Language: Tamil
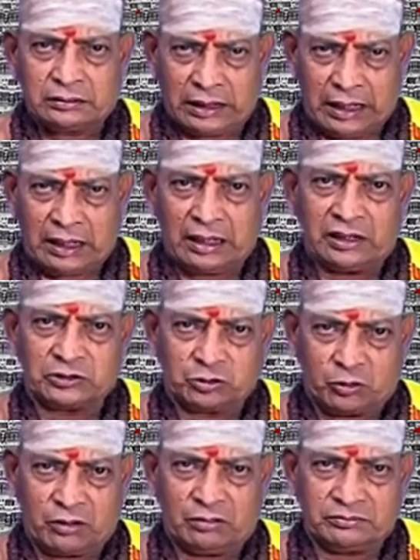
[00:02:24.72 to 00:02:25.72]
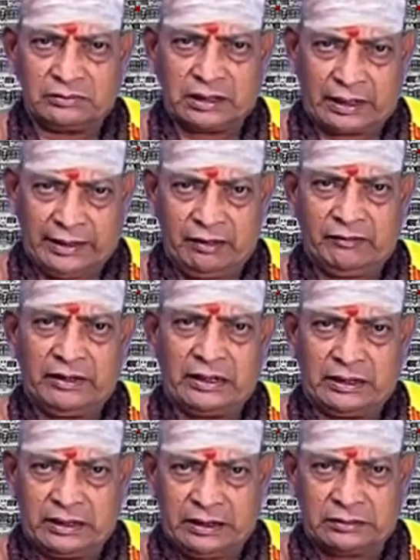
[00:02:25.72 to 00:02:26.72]
தாராசுரம் ரயில்வே
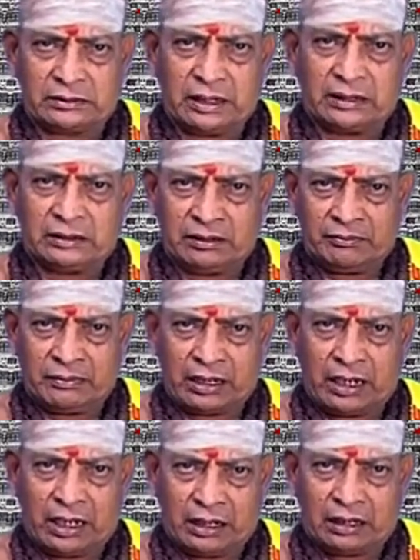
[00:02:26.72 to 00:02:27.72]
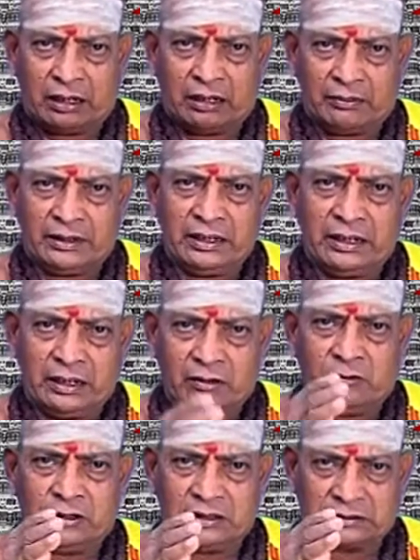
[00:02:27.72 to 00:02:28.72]
நிலையத்திலிருந்து மிக அருகாமையிலே
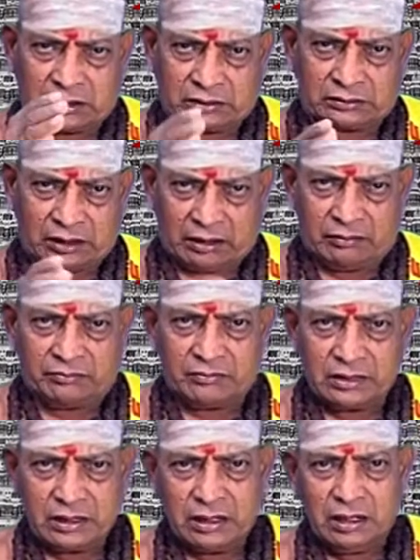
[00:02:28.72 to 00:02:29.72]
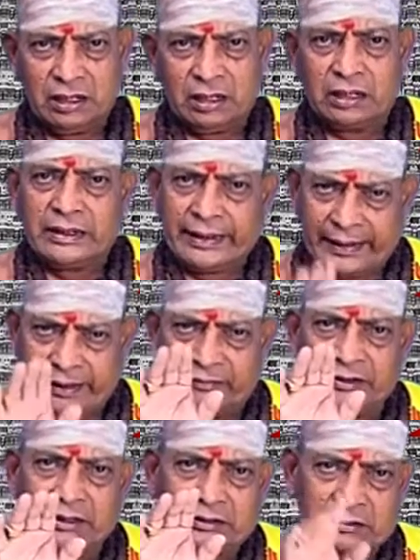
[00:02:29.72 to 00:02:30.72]
உள்ள திருத்தலம்
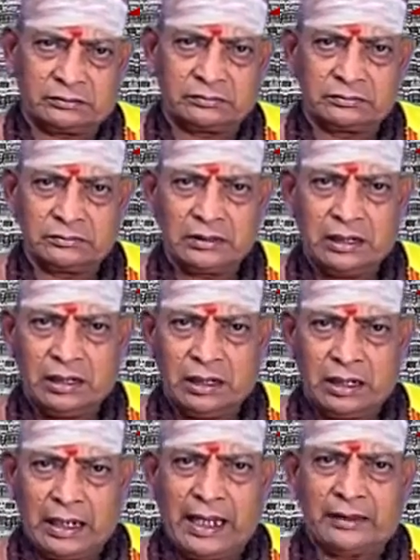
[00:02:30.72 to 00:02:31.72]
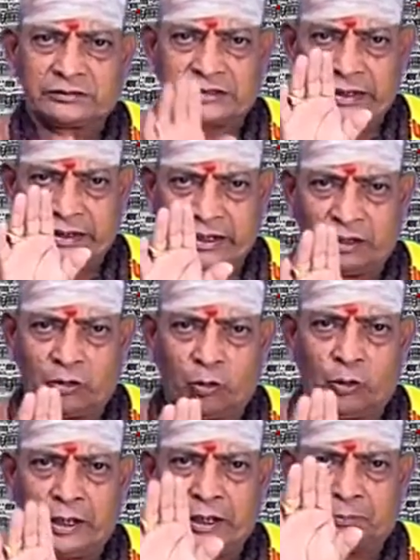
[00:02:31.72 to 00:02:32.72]
இறைவன் நாம்
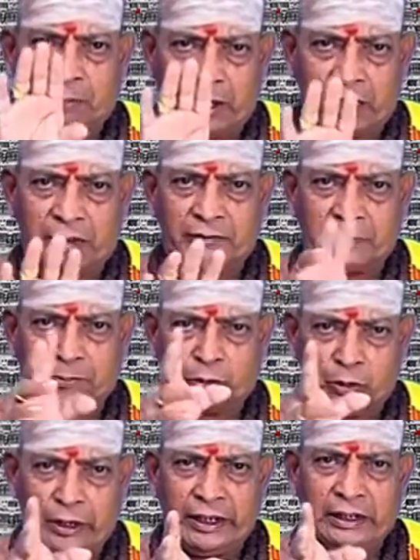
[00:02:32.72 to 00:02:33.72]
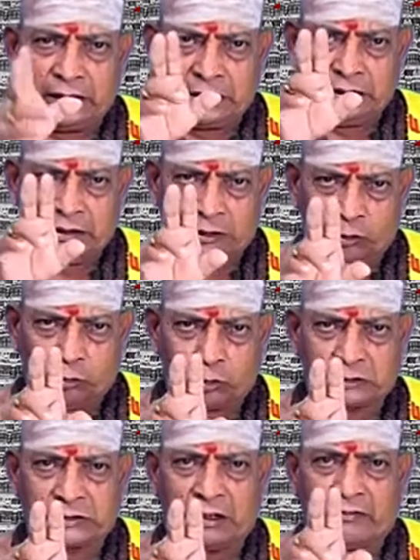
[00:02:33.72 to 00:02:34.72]
செய்யக்கூடிய பாவ புண்ணியங்களுக்கு
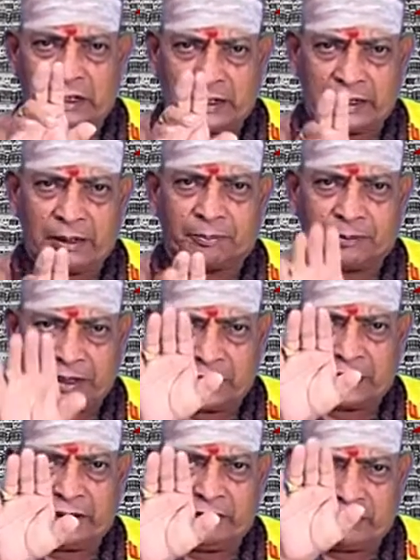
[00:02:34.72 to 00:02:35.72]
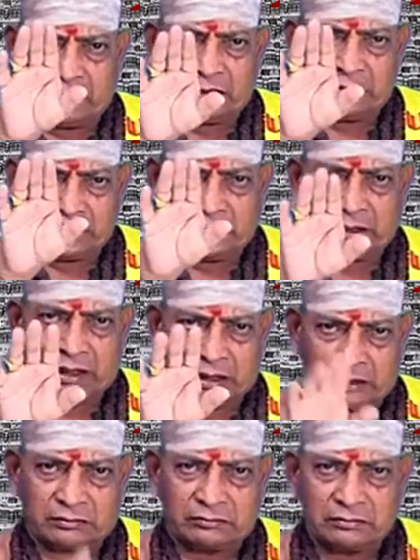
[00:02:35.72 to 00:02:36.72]
ஒத்தவாறே பலனை
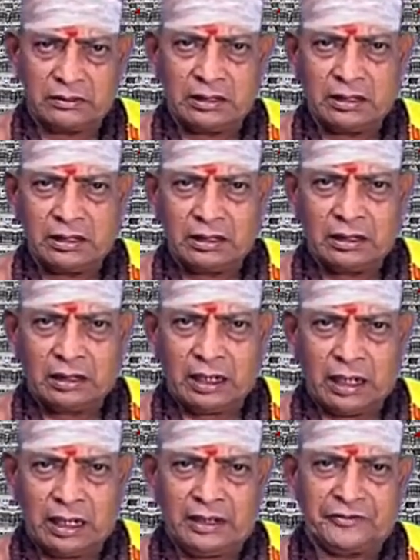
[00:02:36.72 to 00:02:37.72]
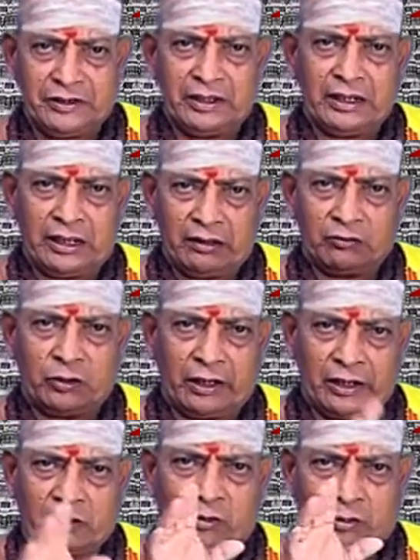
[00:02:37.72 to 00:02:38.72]
வழங்குகின்றான் அஞ்சு
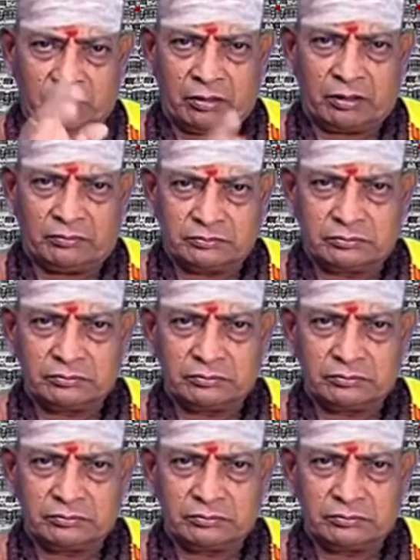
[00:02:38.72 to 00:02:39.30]
நிலைவுடைய கோபுரம்